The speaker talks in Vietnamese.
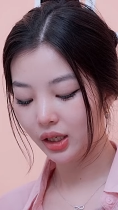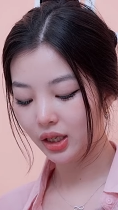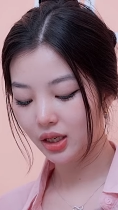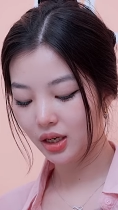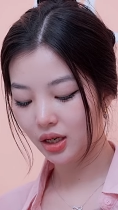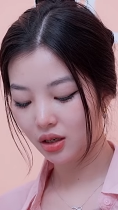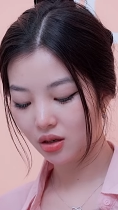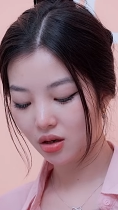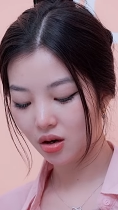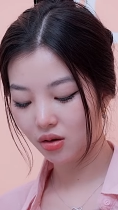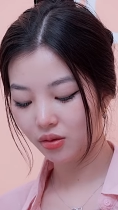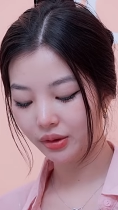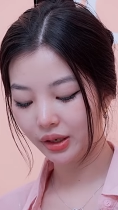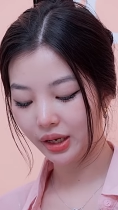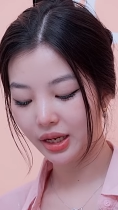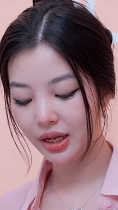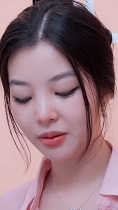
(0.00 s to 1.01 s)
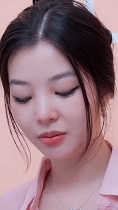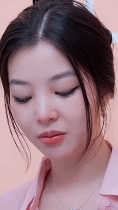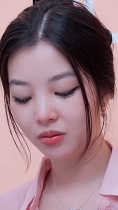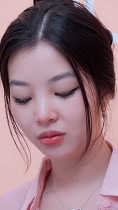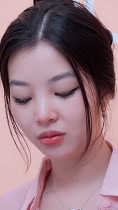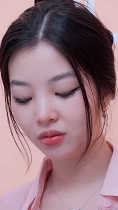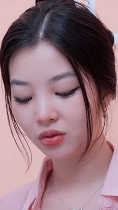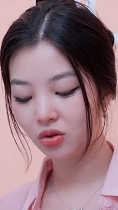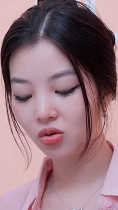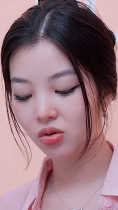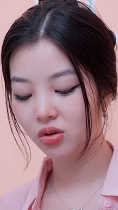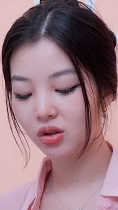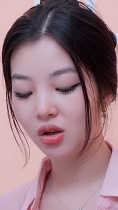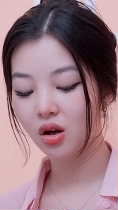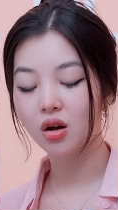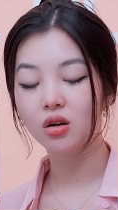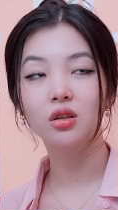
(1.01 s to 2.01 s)
Cái này do nãy em tô
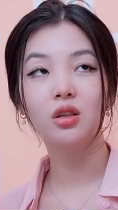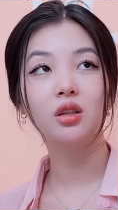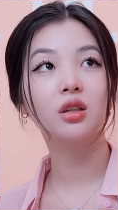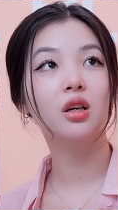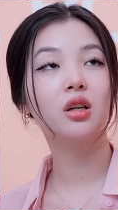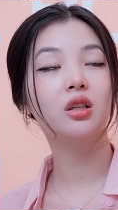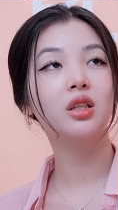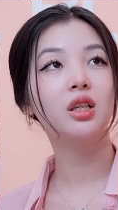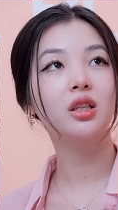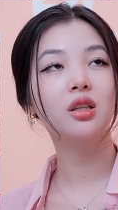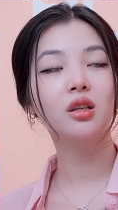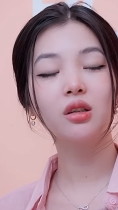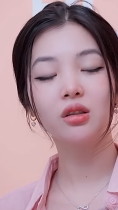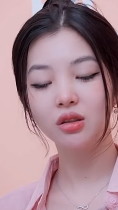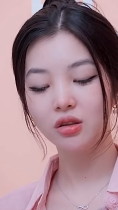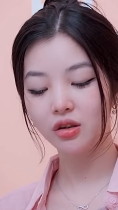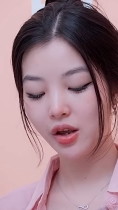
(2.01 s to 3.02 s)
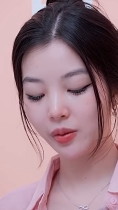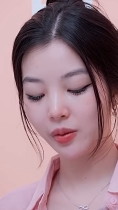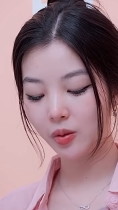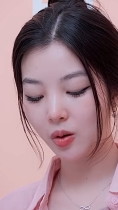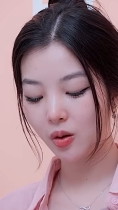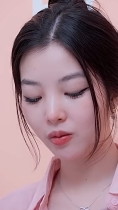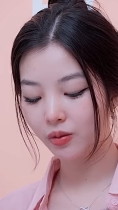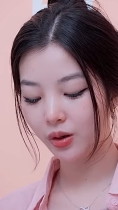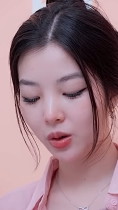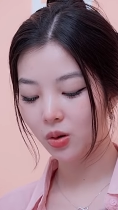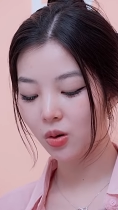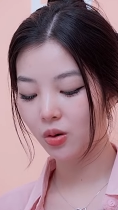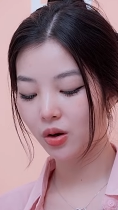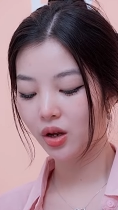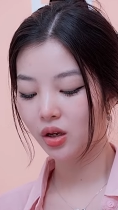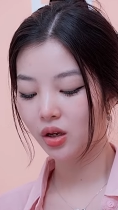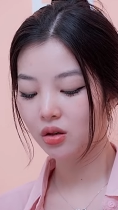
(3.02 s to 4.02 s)
son nên lỡ dính á, chứ em cũng không phải
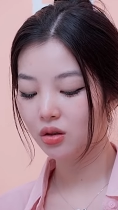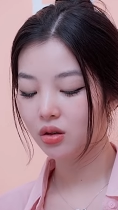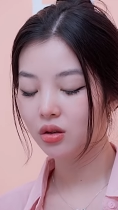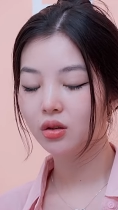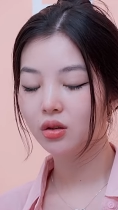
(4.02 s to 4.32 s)
cố ý.